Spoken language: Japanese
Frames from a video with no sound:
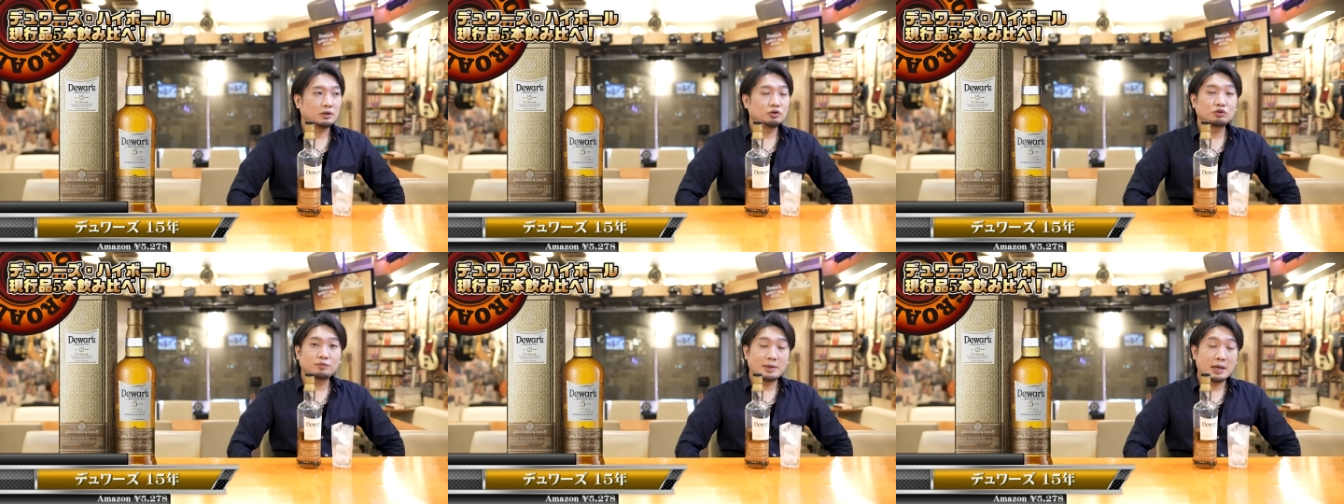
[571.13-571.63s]

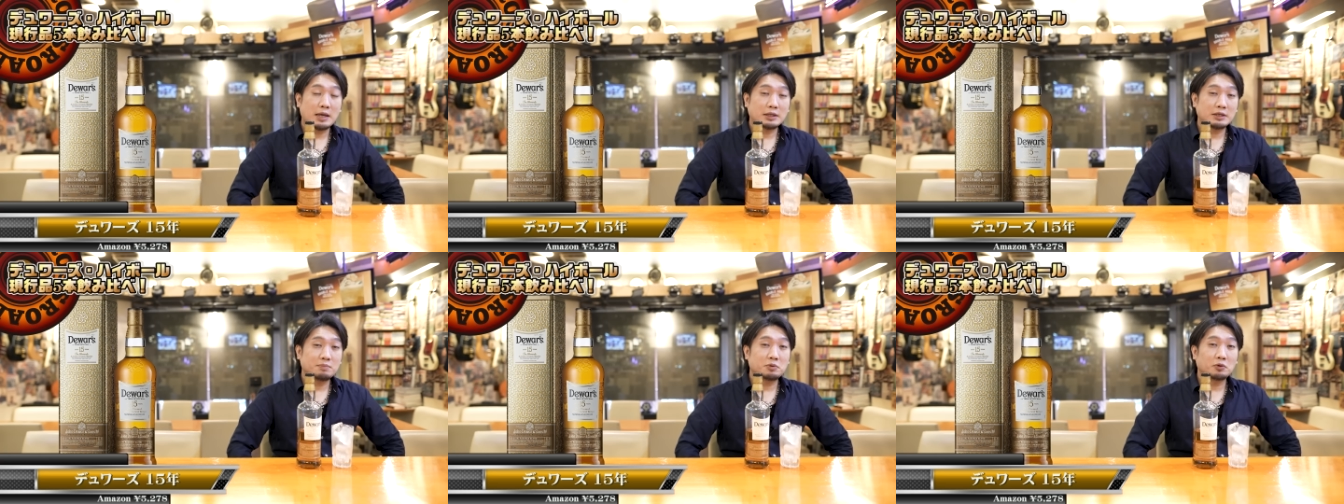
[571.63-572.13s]
有名
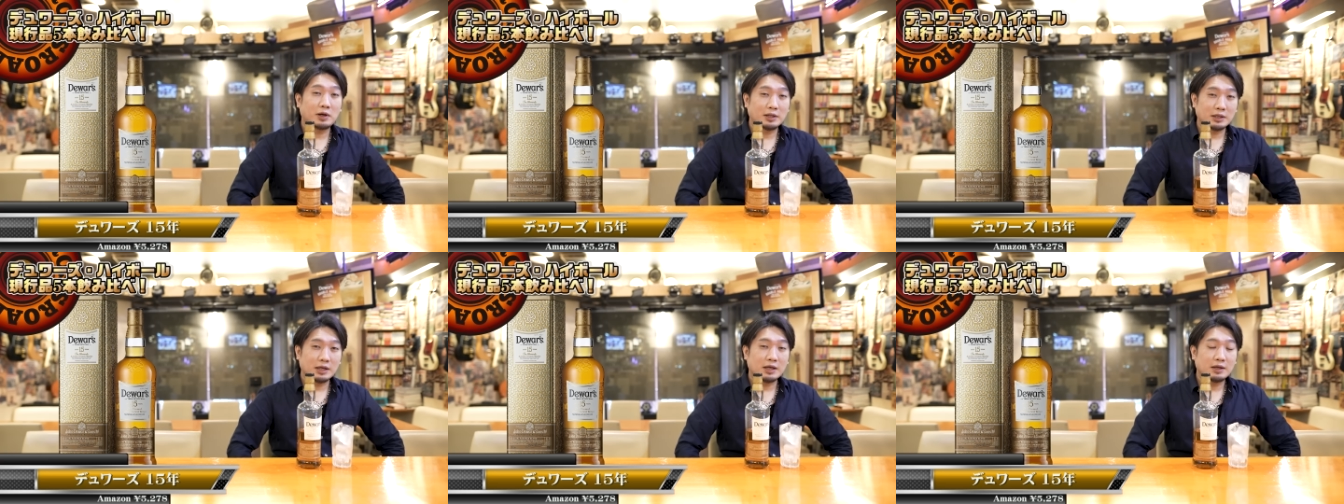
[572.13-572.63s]
品評会
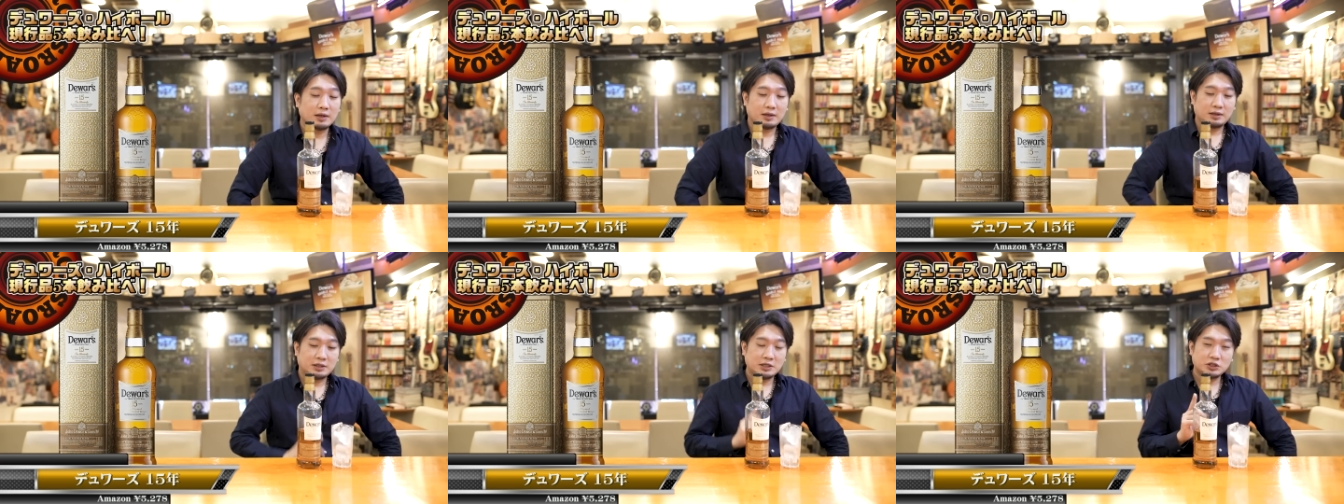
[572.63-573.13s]
でね
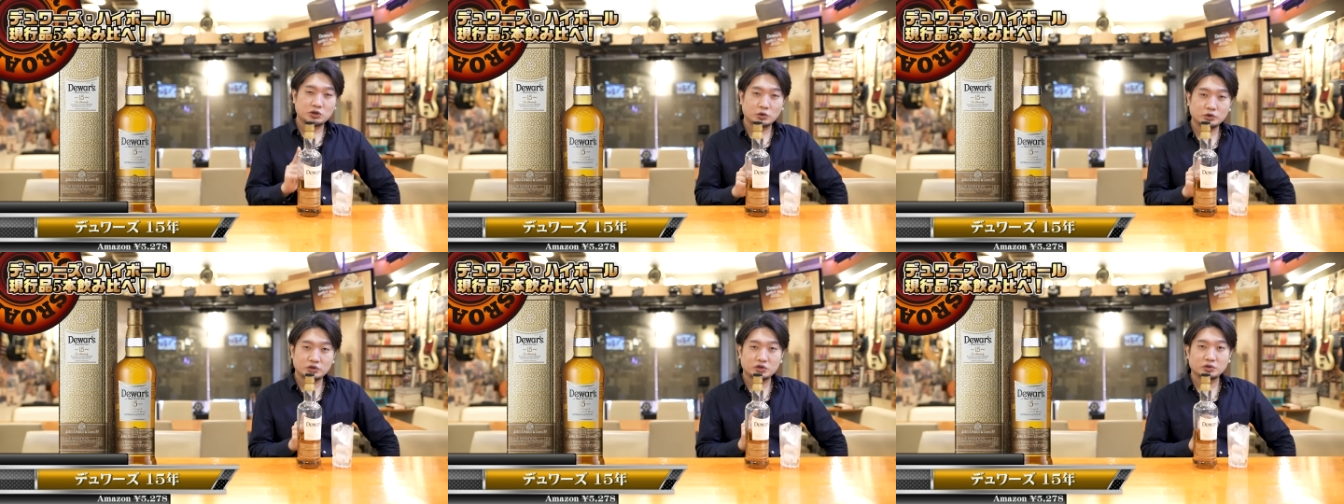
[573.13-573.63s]
金賞
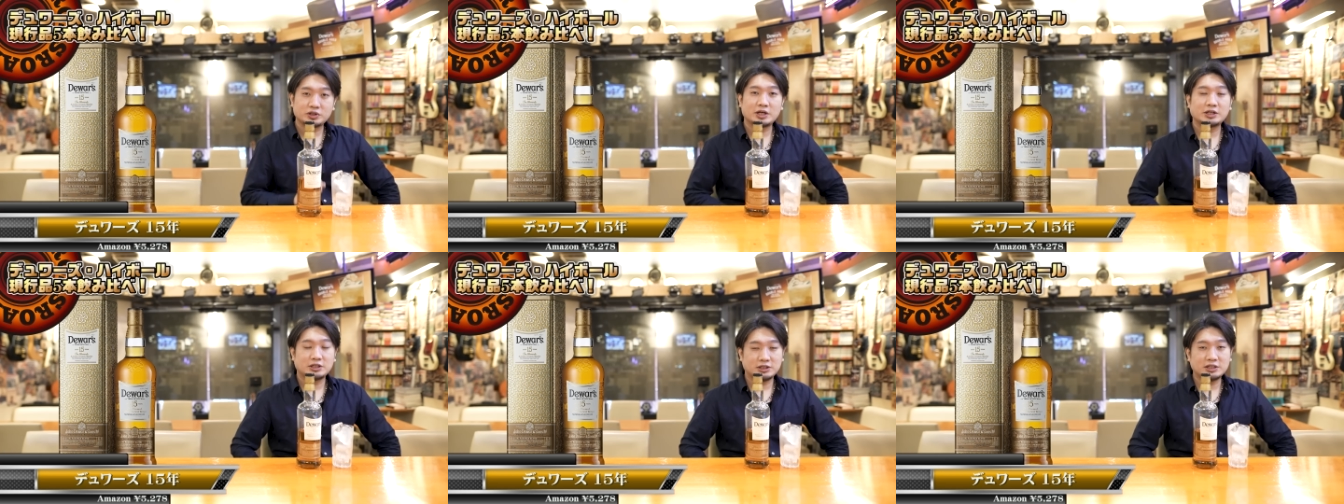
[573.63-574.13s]
を受賞した
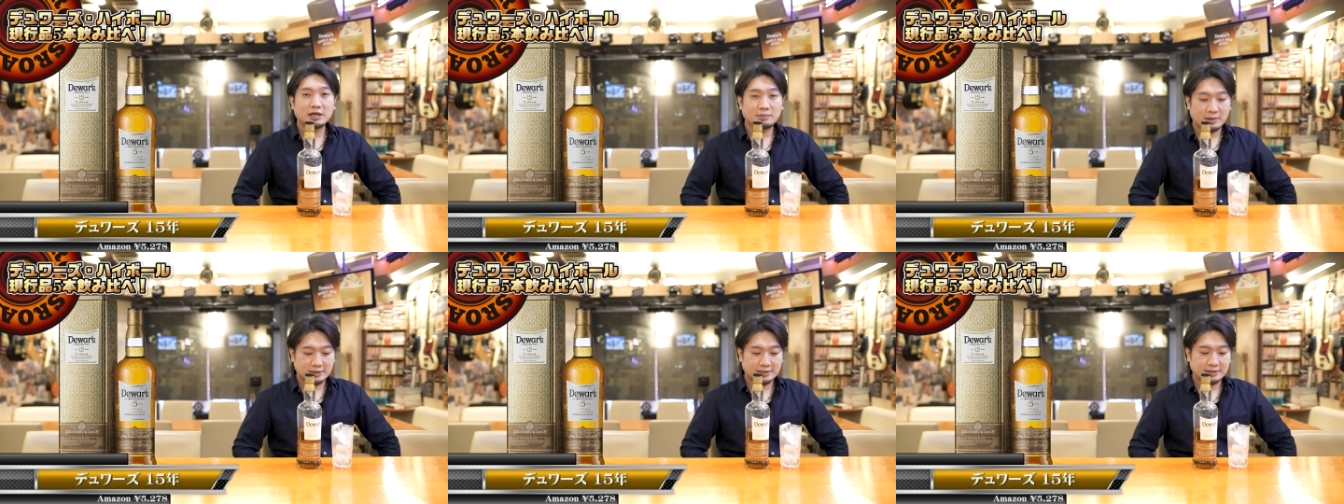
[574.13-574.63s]
りしてい
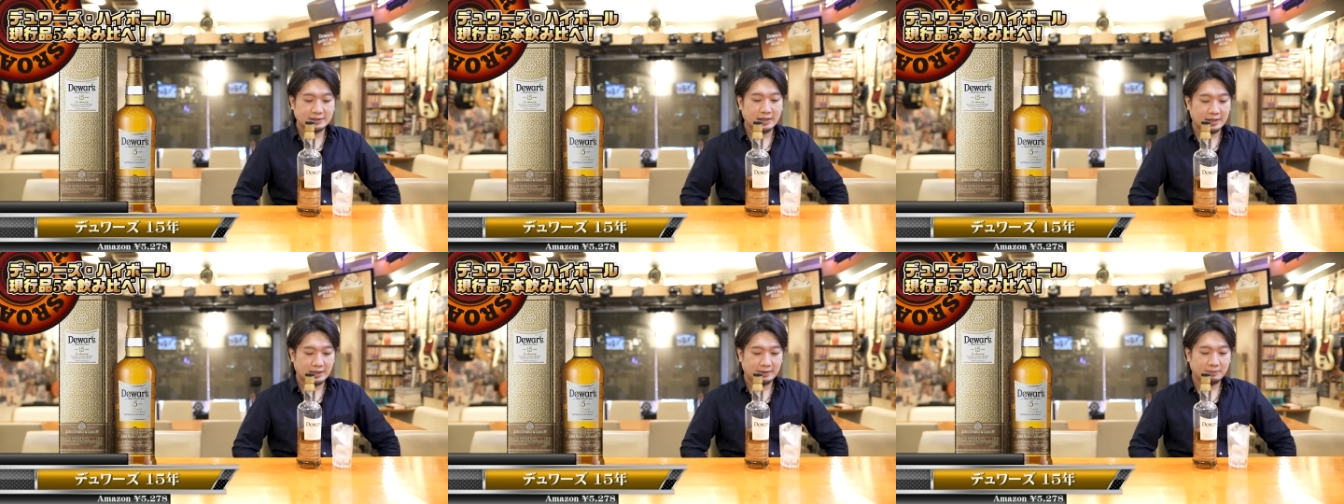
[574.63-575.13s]
ます、
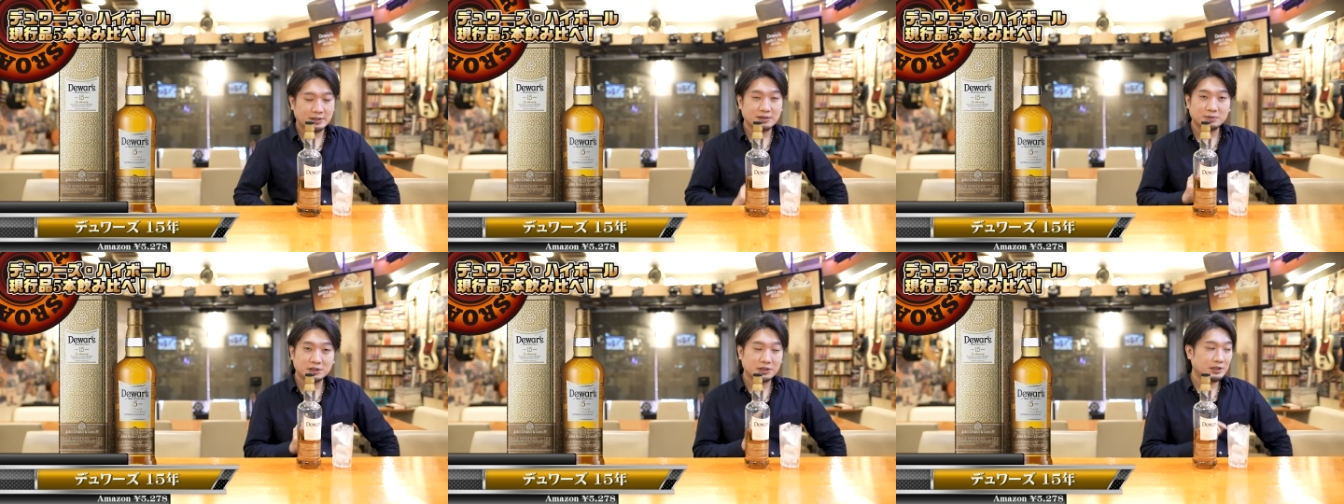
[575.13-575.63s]
め
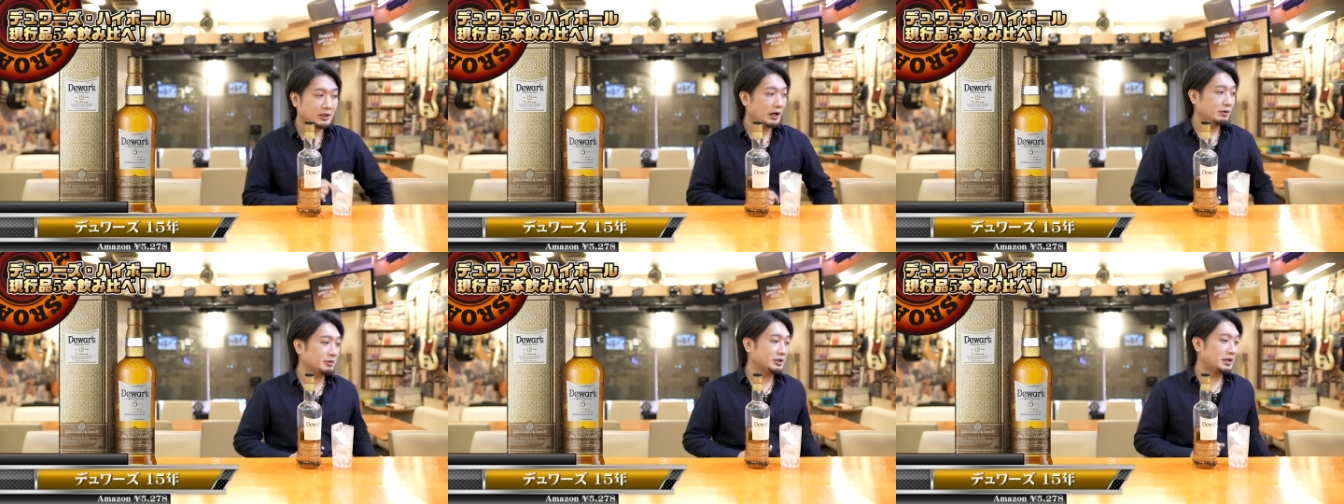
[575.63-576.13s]
ちゃめちゃ人気が
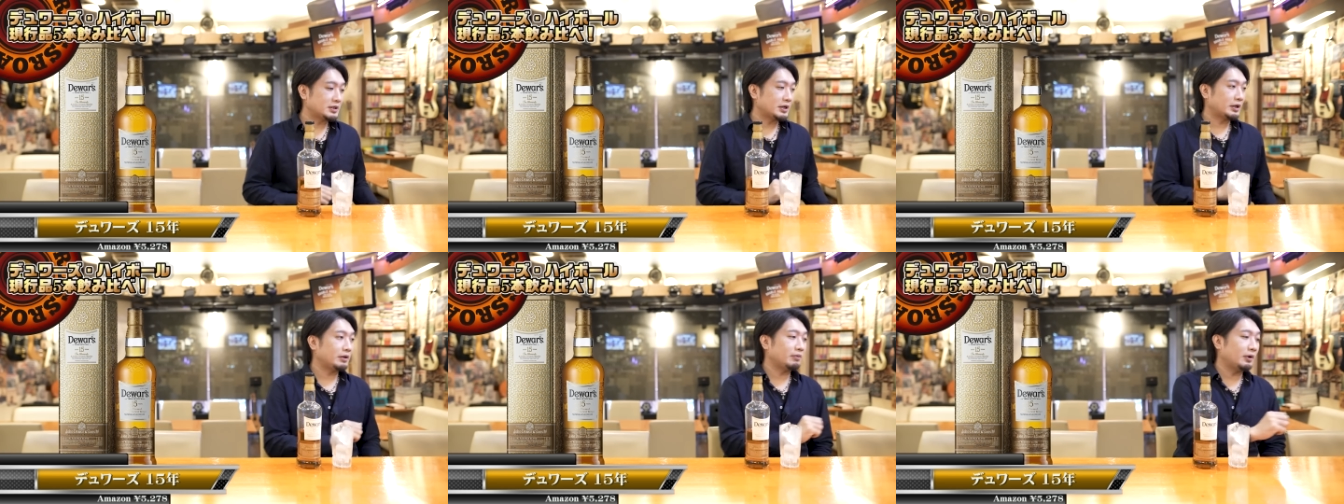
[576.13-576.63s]
ありますね
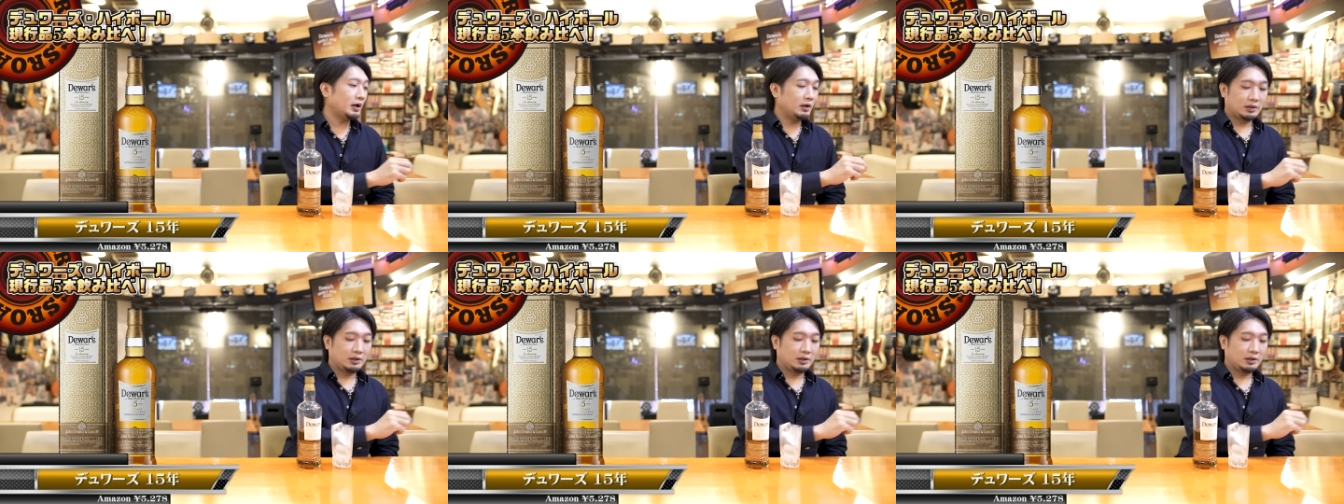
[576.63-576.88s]
最近は。